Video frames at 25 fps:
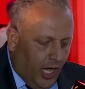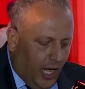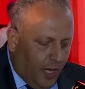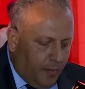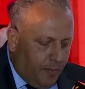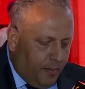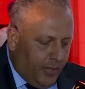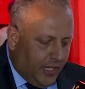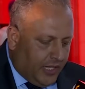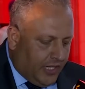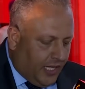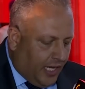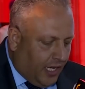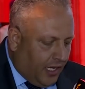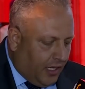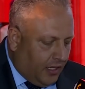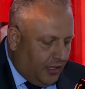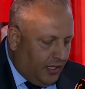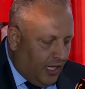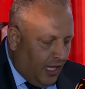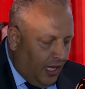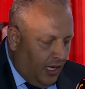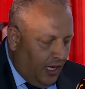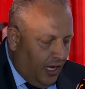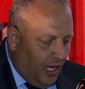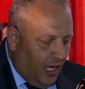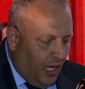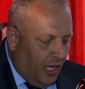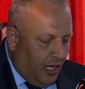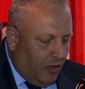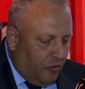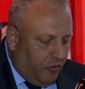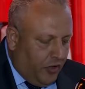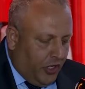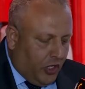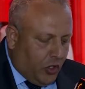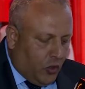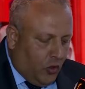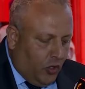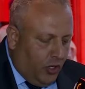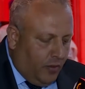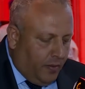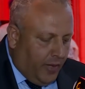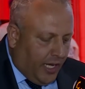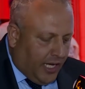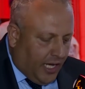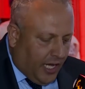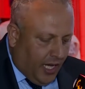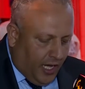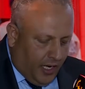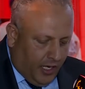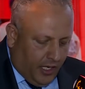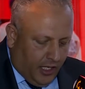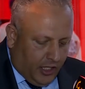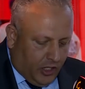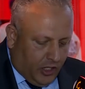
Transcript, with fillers: حبة خردل في كل مكان